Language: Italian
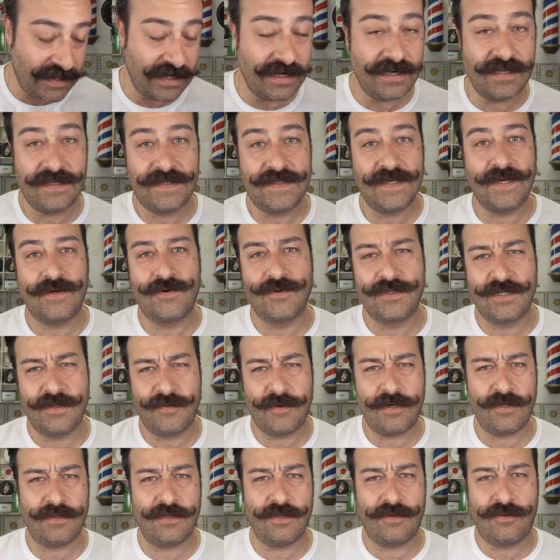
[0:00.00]
farlo iniziare così,
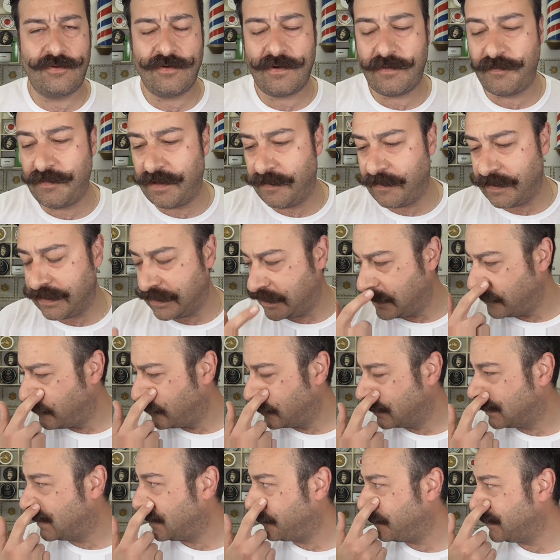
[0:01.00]
però ho detto, vabbè, ma
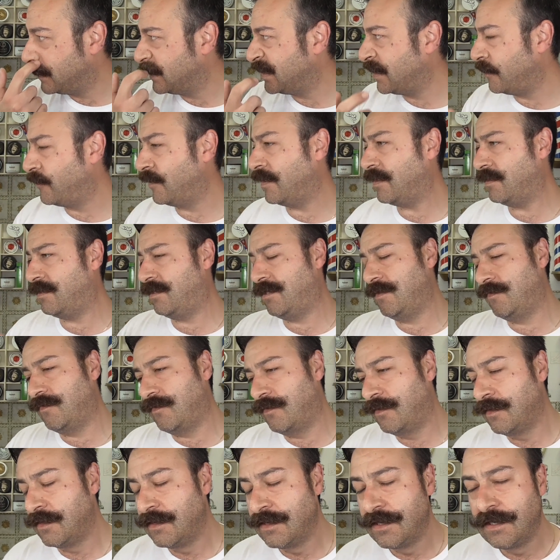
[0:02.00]
stavolta passiamo un
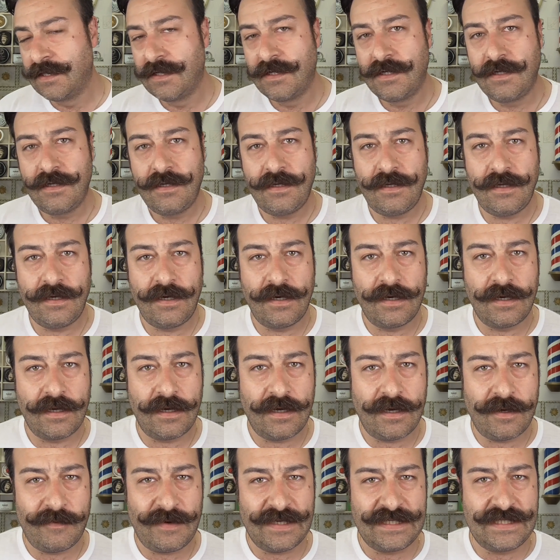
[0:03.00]
attimo... Il,
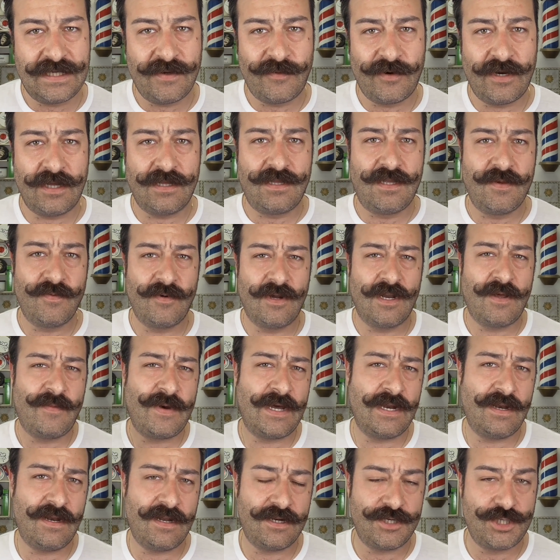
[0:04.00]
passiamo un attimo alla
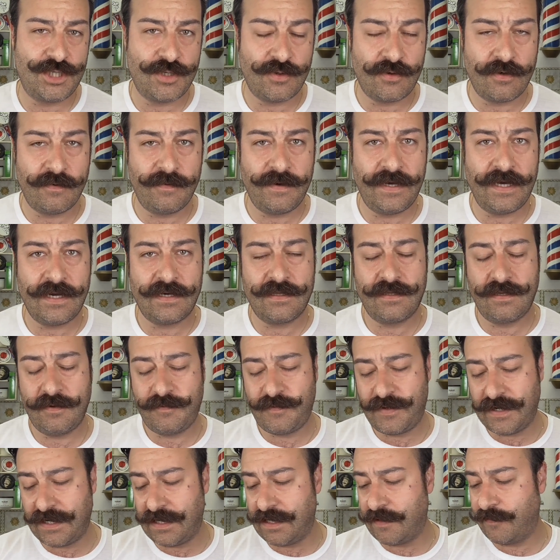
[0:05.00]
mano e lasciamo perdere.
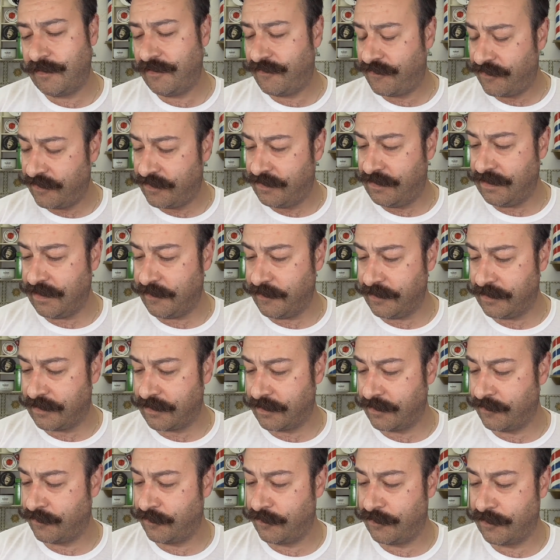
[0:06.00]
Parliamo effettivamente
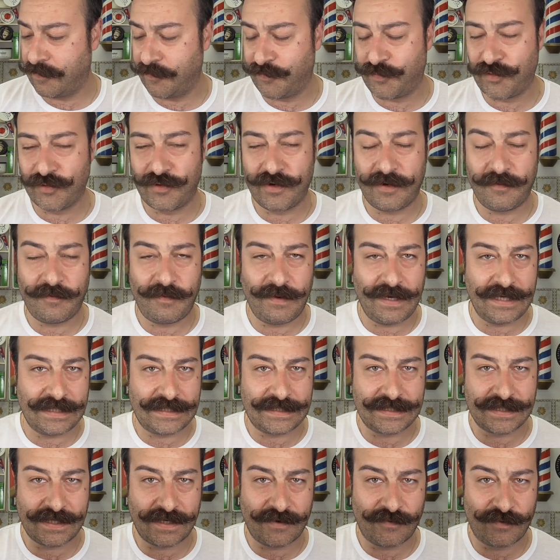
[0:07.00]
di quello che potrebbe
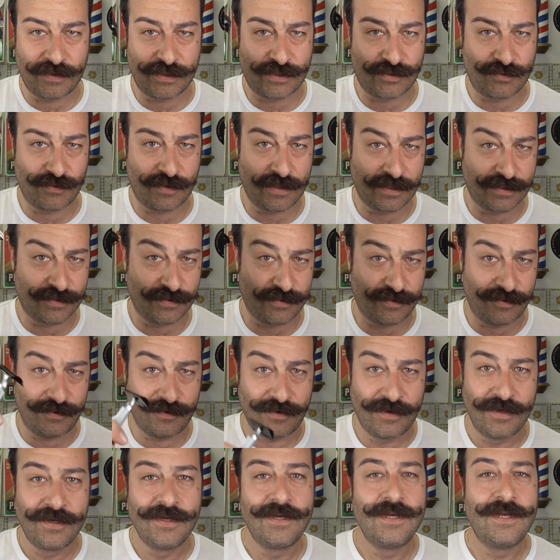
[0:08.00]
essere questo
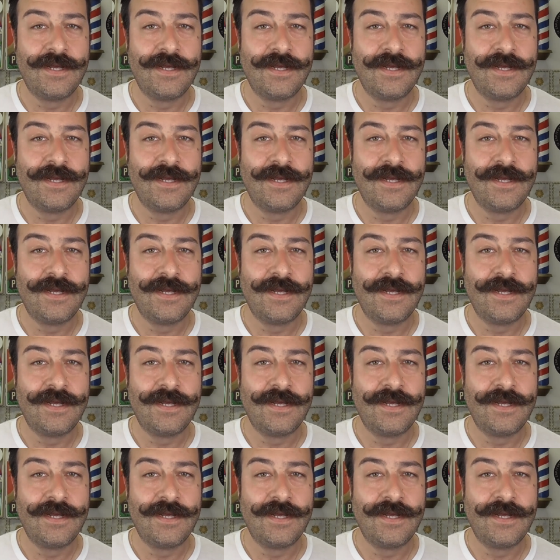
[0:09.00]
rasoio.